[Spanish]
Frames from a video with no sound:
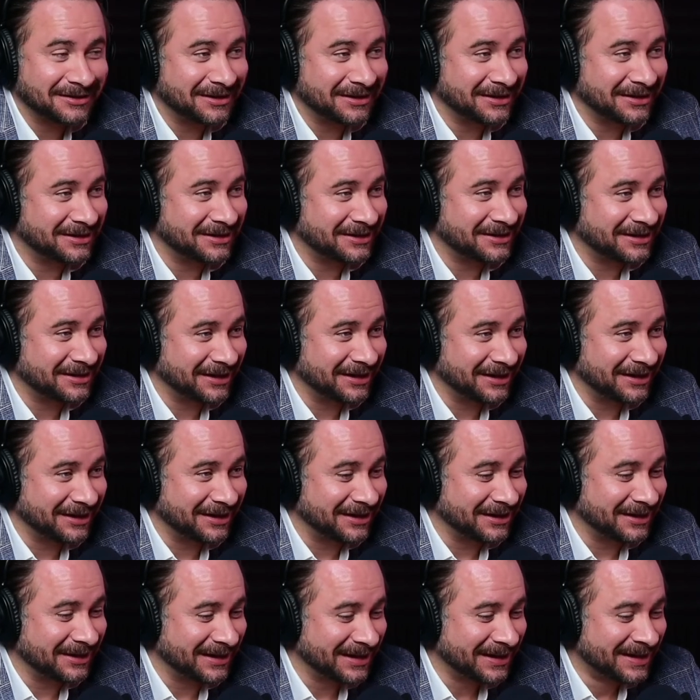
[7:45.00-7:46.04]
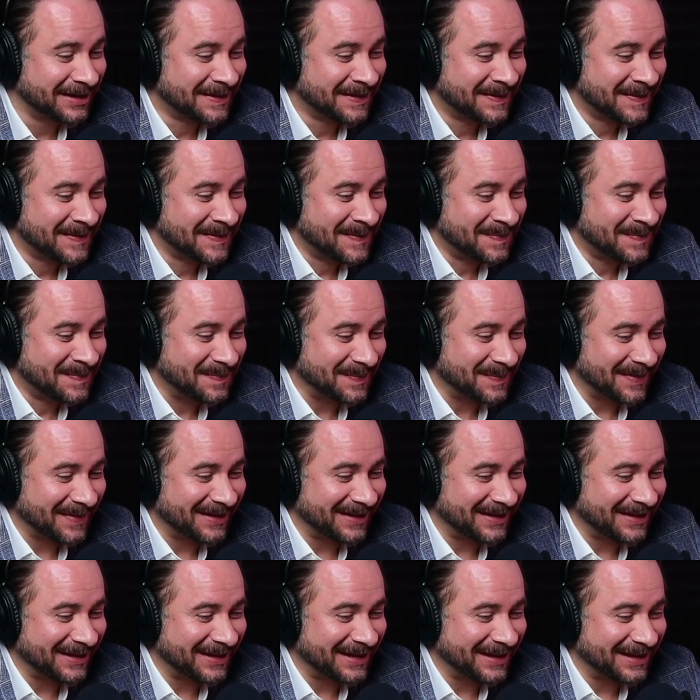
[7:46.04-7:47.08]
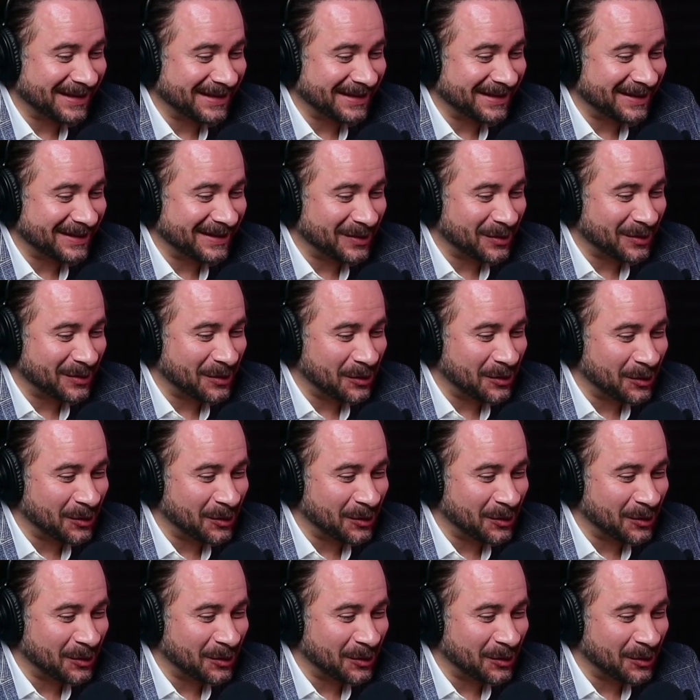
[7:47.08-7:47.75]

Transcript: Este. Lo,